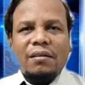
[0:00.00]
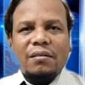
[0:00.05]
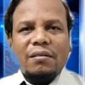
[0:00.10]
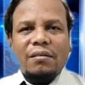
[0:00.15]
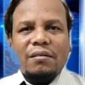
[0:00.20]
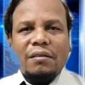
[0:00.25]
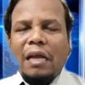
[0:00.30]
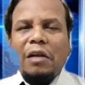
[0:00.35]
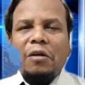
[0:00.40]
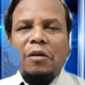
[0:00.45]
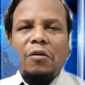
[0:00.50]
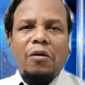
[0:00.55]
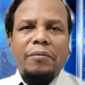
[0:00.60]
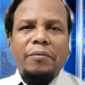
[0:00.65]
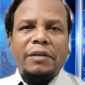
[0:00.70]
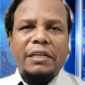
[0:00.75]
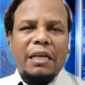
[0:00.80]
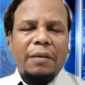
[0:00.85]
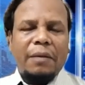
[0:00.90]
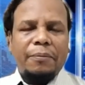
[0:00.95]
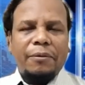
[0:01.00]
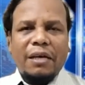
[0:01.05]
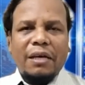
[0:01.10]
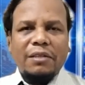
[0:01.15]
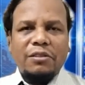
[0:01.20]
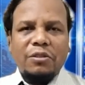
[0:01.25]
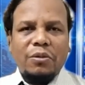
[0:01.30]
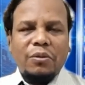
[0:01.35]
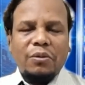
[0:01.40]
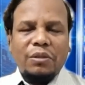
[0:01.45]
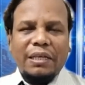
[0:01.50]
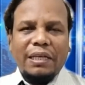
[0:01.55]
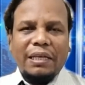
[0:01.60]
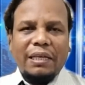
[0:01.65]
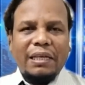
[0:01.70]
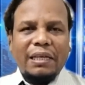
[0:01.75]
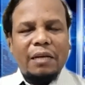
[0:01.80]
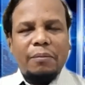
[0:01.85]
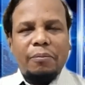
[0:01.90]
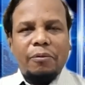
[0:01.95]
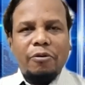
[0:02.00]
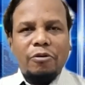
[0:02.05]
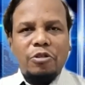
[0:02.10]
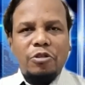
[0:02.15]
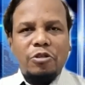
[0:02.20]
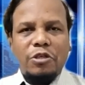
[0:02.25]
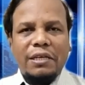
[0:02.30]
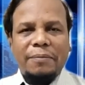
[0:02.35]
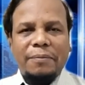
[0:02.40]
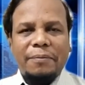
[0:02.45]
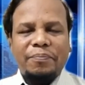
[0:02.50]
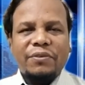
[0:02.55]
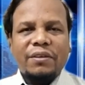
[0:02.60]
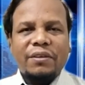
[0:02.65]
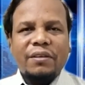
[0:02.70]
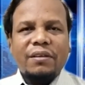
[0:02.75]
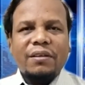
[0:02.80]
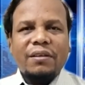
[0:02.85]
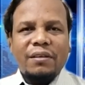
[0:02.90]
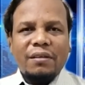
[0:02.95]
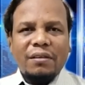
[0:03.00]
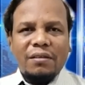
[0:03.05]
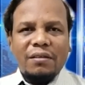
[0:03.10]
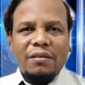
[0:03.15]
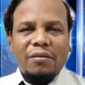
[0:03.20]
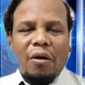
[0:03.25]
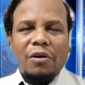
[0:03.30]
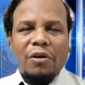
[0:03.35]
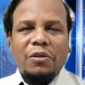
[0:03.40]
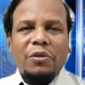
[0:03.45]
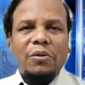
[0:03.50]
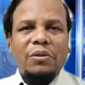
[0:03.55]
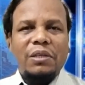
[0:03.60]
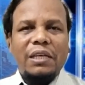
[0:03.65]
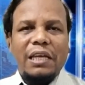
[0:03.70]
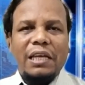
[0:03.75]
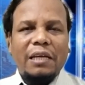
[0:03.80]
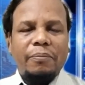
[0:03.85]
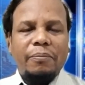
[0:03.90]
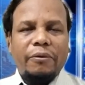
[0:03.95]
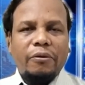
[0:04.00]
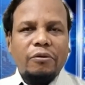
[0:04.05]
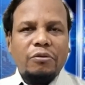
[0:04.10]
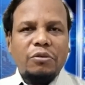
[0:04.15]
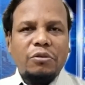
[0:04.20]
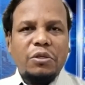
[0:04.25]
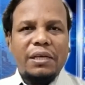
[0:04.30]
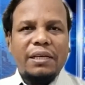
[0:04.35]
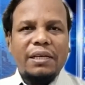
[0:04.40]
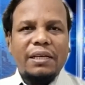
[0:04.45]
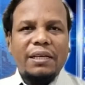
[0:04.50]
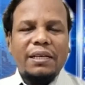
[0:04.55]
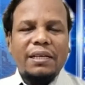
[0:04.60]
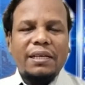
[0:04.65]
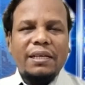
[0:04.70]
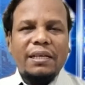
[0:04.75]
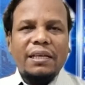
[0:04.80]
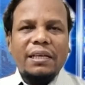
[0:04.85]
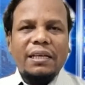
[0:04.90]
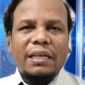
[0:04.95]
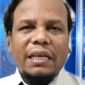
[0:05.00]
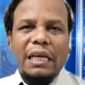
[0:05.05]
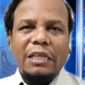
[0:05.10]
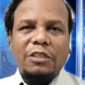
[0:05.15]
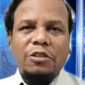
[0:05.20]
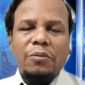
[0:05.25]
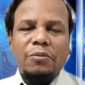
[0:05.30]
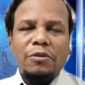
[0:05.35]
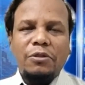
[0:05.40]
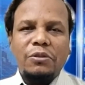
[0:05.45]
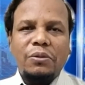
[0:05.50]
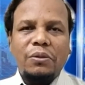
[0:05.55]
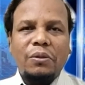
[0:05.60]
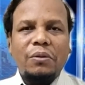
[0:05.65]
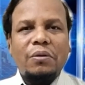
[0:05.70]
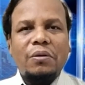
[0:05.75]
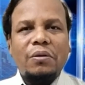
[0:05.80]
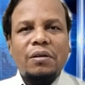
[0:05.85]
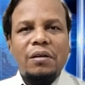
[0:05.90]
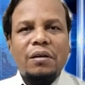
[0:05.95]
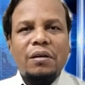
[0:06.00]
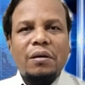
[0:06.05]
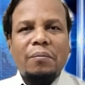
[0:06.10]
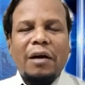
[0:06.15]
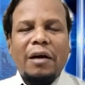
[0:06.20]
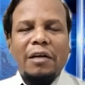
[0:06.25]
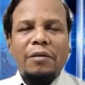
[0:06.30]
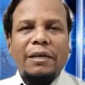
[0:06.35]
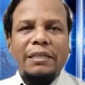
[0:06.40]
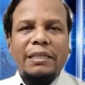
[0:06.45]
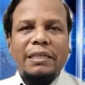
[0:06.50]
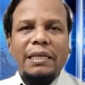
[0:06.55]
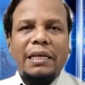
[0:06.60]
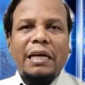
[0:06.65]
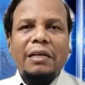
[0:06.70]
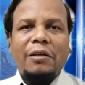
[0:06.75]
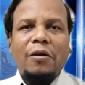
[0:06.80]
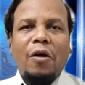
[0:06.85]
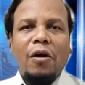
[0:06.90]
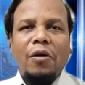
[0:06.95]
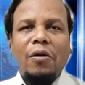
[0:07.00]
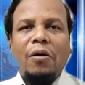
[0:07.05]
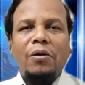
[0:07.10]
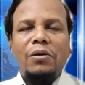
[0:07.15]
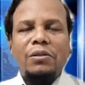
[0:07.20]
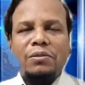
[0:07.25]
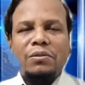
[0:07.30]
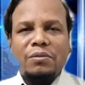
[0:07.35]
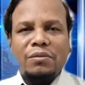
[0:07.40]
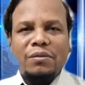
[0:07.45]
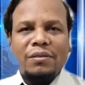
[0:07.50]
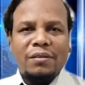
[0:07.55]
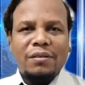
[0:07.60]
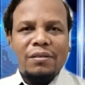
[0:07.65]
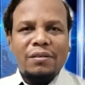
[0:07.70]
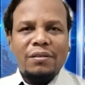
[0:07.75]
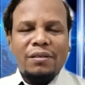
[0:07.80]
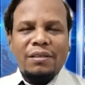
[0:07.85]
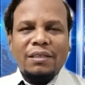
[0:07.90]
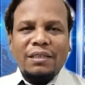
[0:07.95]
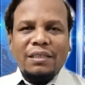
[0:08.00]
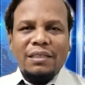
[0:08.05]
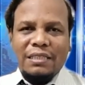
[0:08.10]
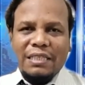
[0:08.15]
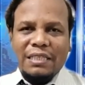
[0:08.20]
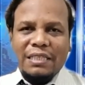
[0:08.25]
নানা রকমের ক্ষেপণাস্ত্র দিয়ে হেল্প করছে অর্থ দিয়ে হেল্প করছে এই সমস্ত মানবাধিকার লঙ্ঘন যে